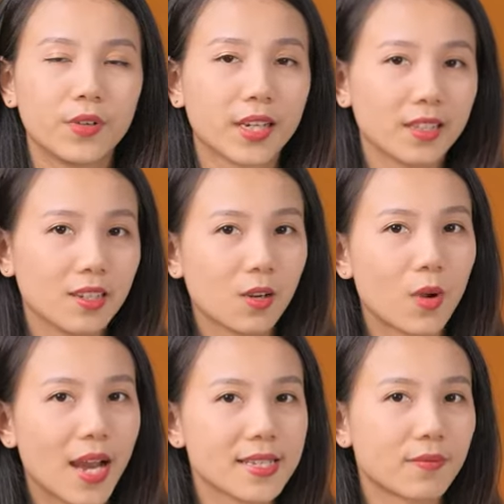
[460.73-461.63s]
Về kích thước
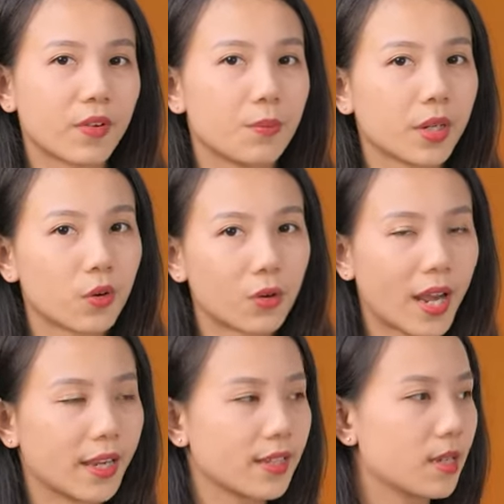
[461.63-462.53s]
của hai sản phẩm micro
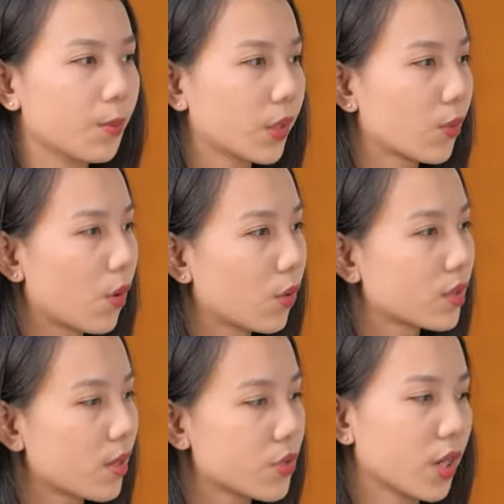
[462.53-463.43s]
này thì micro
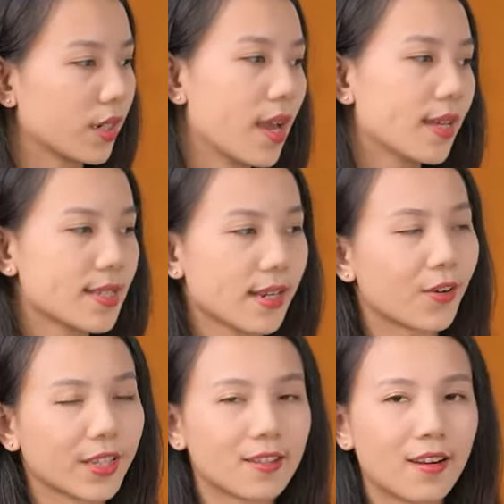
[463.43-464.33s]
tiêu chuẩn sẽ
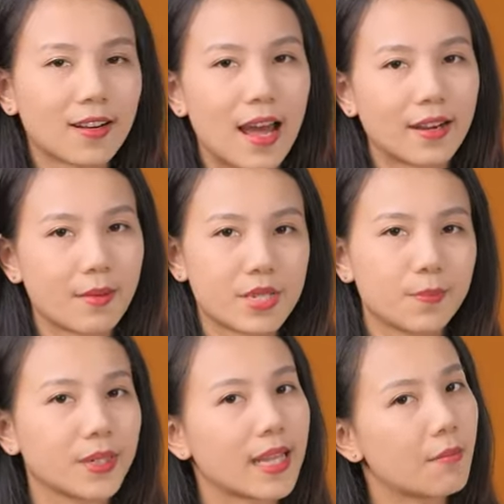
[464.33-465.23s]
có kích thước là năm
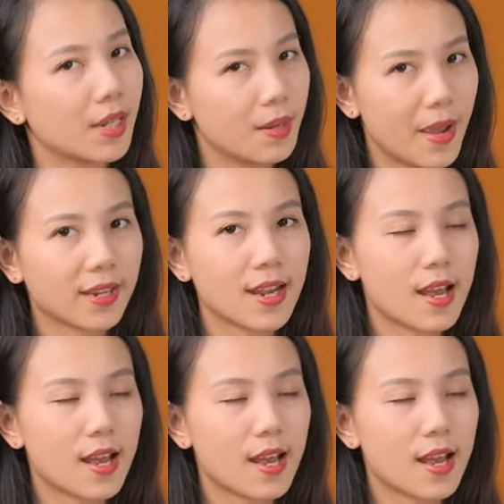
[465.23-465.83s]
trăm mười tám mi li mét